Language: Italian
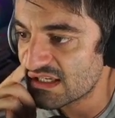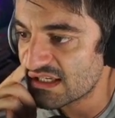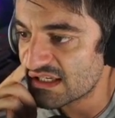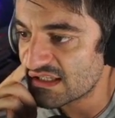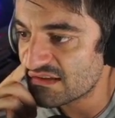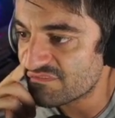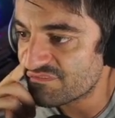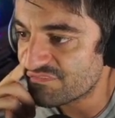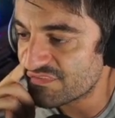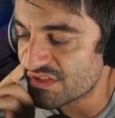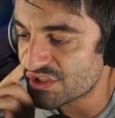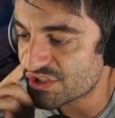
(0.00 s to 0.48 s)

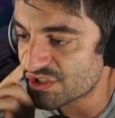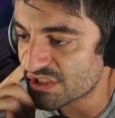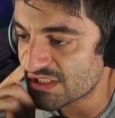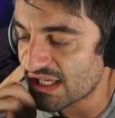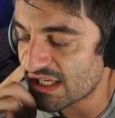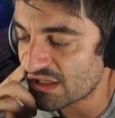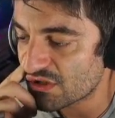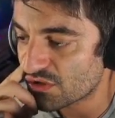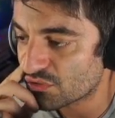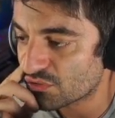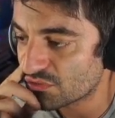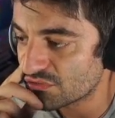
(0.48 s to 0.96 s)
infligge
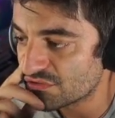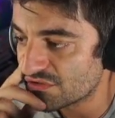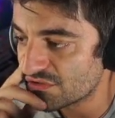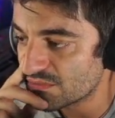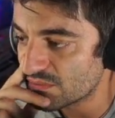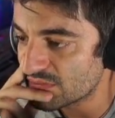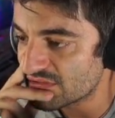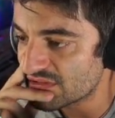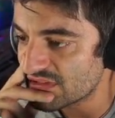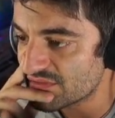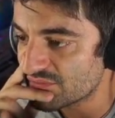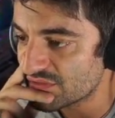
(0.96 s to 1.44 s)
danno
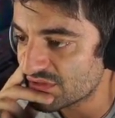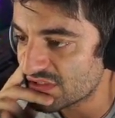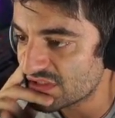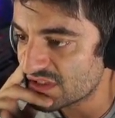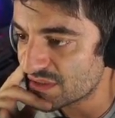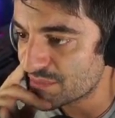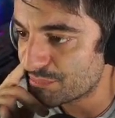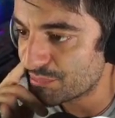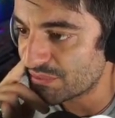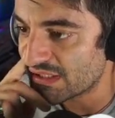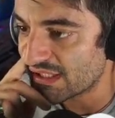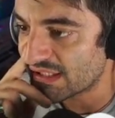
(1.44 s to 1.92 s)
continuativo di
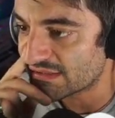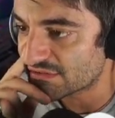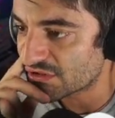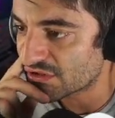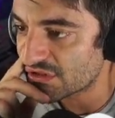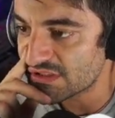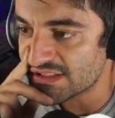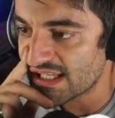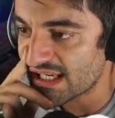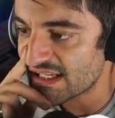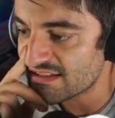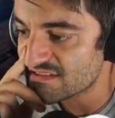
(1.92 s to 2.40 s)
tipo elettro,
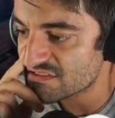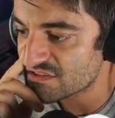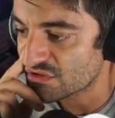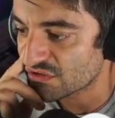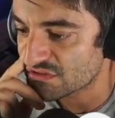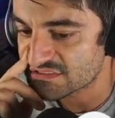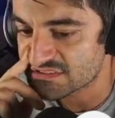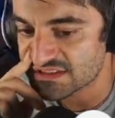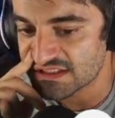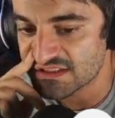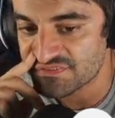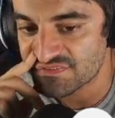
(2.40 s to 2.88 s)
gli dà la
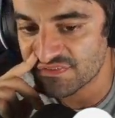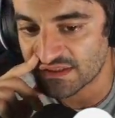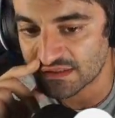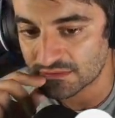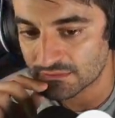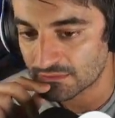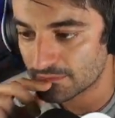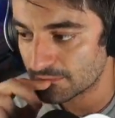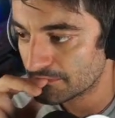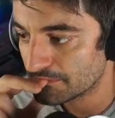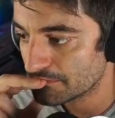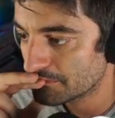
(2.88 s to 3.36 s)
scossa di
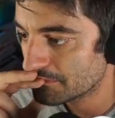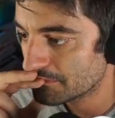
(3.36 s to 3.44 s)
fatto